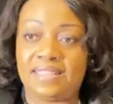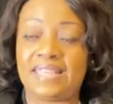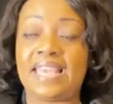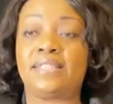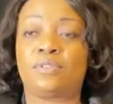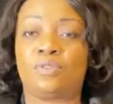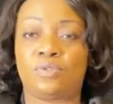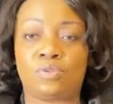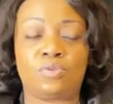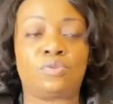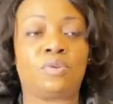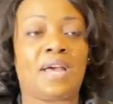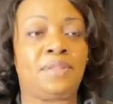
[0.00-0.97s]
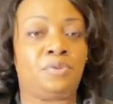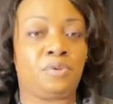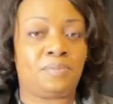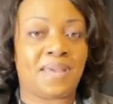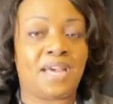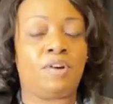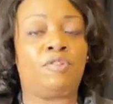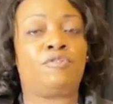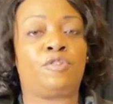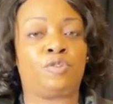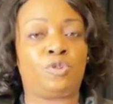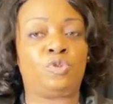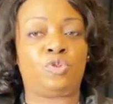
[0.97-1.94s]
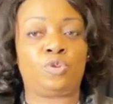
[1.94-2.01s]
Qu'est-ce que ce sera demain,
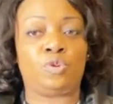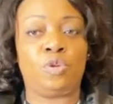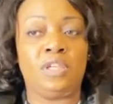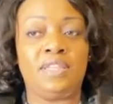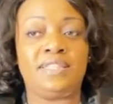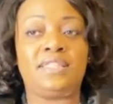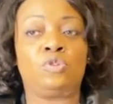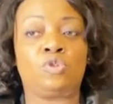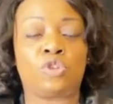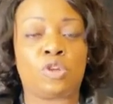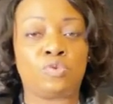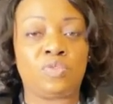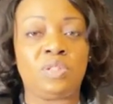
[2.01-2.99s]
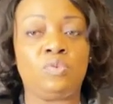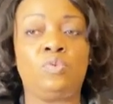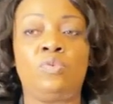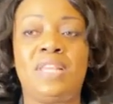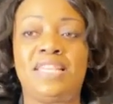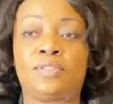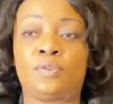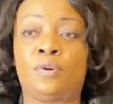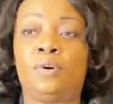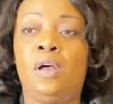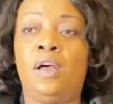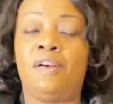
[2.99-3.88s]
enfant de Dieu Si aujourd'hui nous nous laissons